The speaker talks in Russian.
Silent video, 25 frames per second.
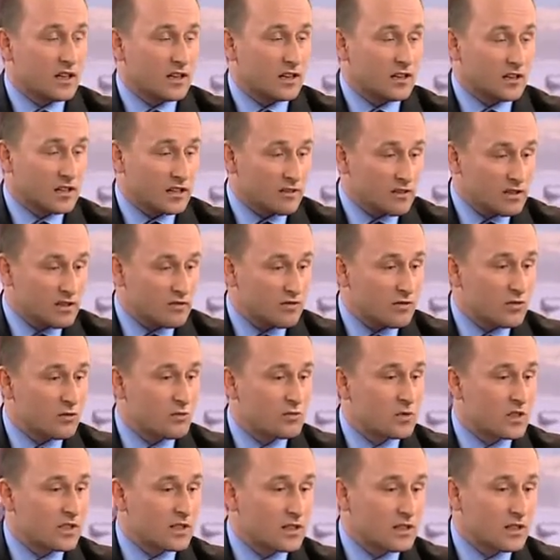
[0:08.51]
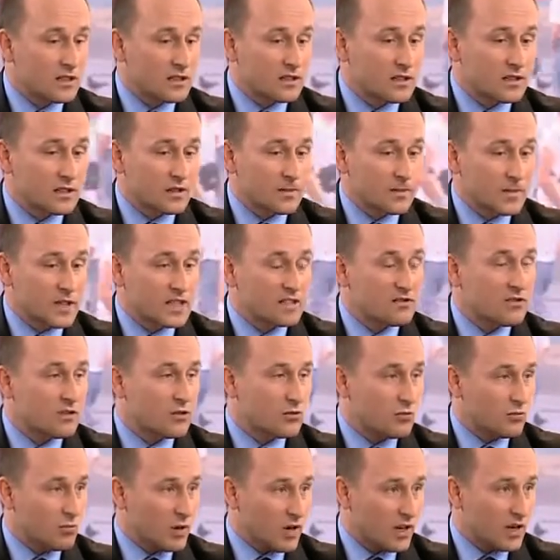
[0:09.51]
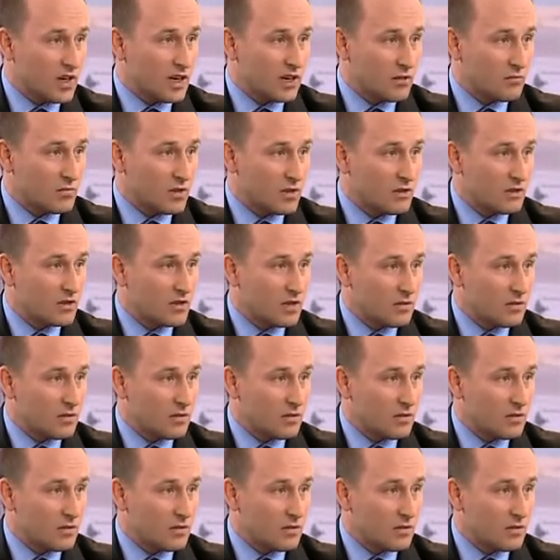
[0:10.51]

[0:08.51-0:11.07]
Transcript: Э, давайте вернемся к э, названию программы.